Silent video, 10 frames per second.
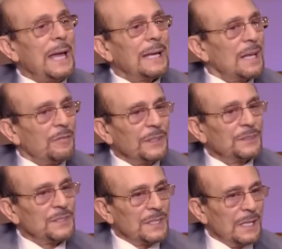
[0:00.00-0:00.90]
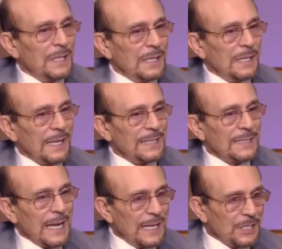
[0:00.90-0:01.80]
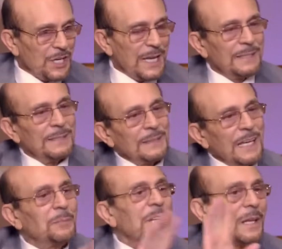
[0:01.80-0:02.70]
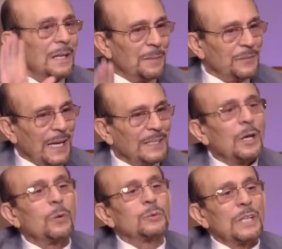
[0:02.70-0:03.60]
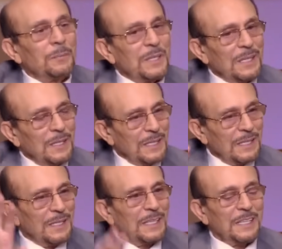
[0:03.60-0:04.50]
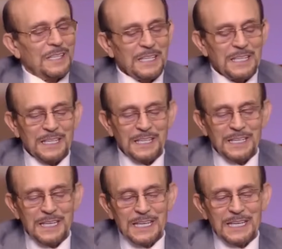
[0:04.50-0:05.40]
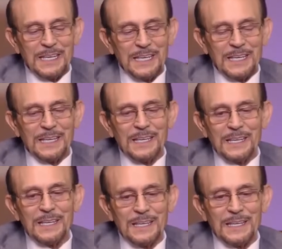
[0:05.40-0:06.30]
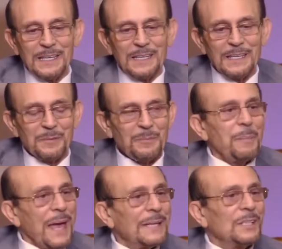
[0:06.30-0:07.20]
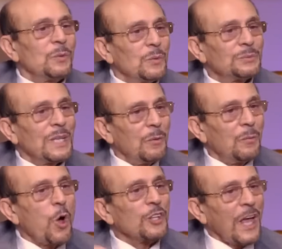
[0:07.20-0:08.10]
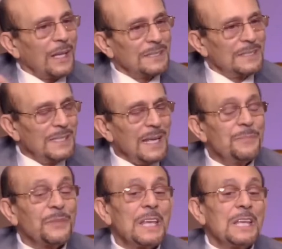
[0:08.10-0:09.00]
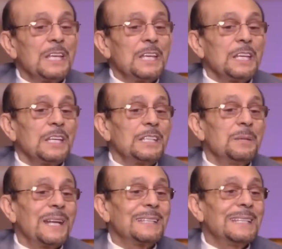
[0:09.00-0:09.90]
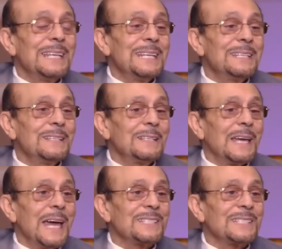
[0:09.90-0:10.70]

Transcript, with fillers: اول حاجه انها فضت آه، غزه علشان تعمل القناه بتاعتها وتعمل آه، آه، مباني وبتاع ومقاطعات جديده نمره اتنين